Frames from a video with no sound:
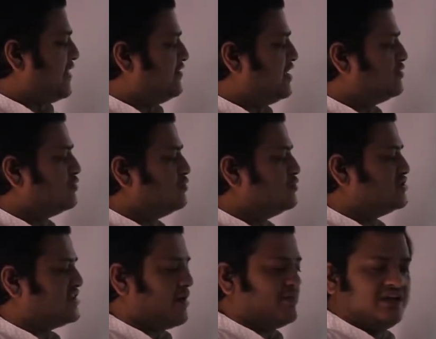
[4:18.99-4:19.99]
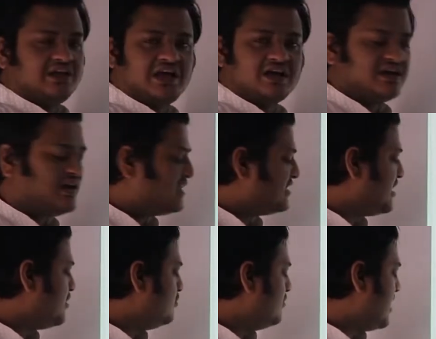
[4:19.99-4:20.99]
লেনদেনগুলোর জাবেদা দাখিলা
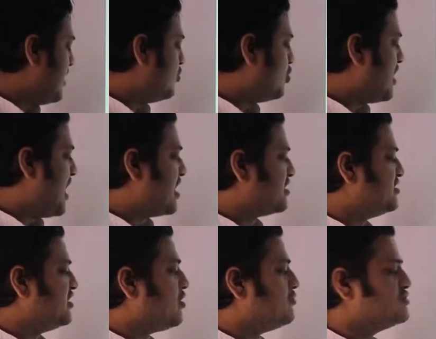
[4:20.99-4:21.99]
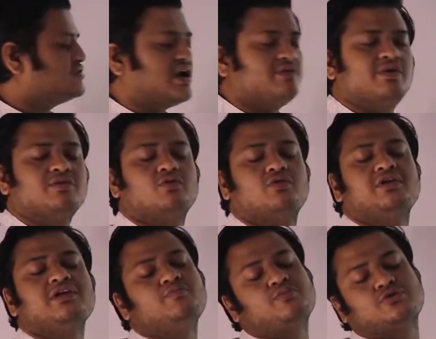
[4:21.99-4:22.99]
দাও এবং আর্থিক অবস্থার
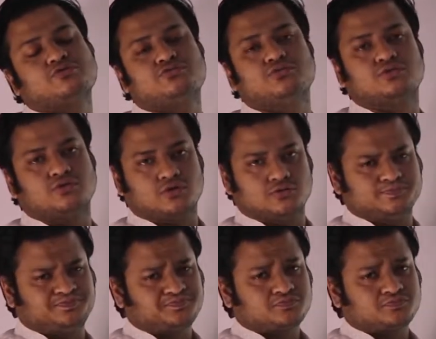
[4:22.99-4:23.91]
বিবরণী প্রস্তুত করো